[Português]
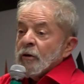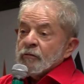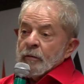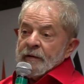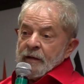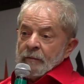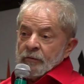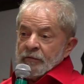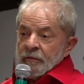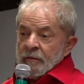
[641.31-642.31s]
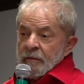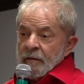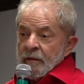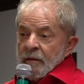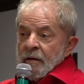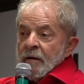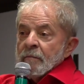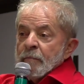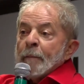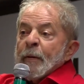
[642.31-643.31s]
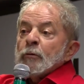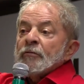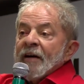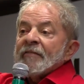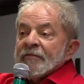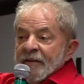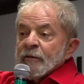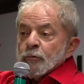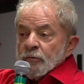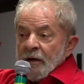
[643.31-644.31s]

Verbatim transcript: nós cometemos, mas pelos acertos